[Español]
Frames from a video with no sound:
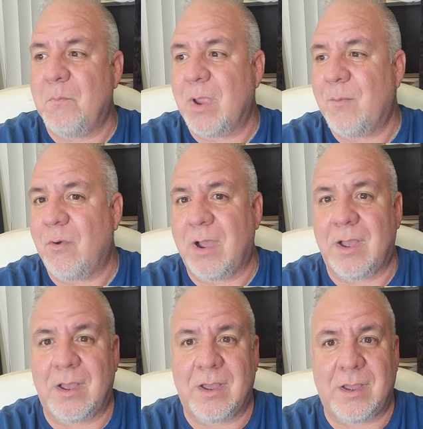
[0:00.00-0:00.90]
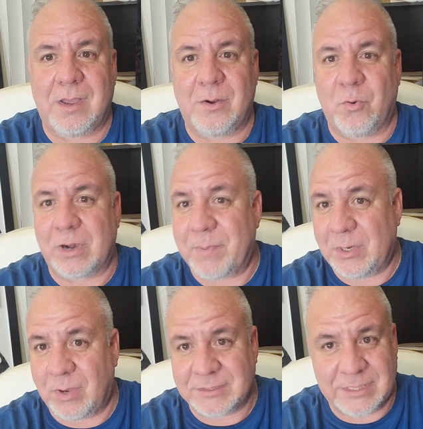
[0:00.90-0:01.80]
Vemos a los
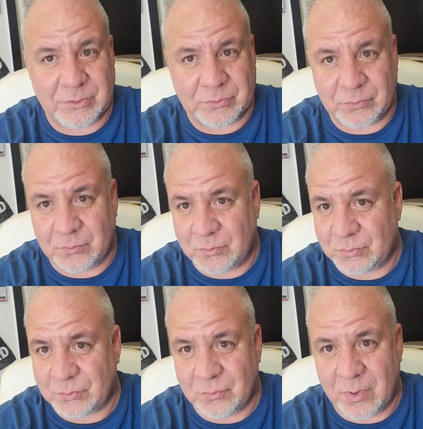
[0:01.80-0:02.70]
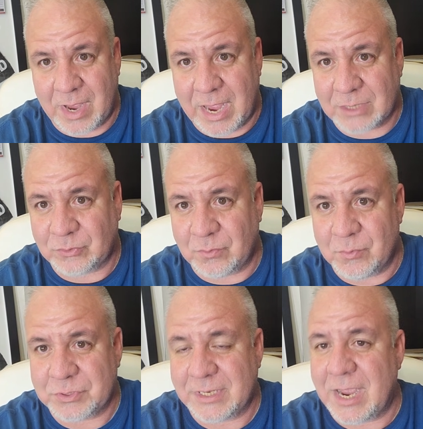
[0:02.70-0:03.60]
raperos haciendo sus actos
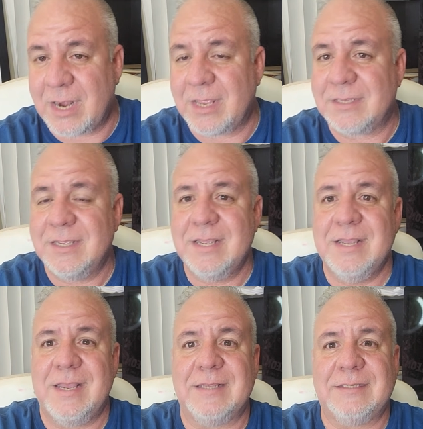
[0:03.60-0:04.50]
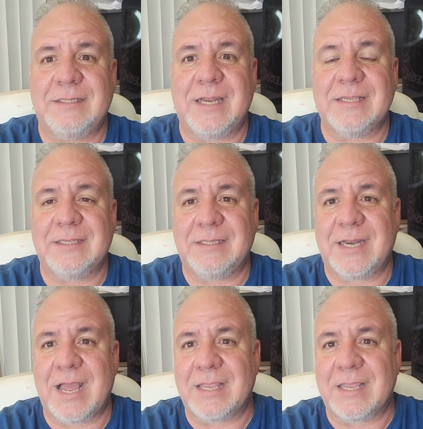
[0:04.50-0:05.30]
musicales, etcétera, etcétera.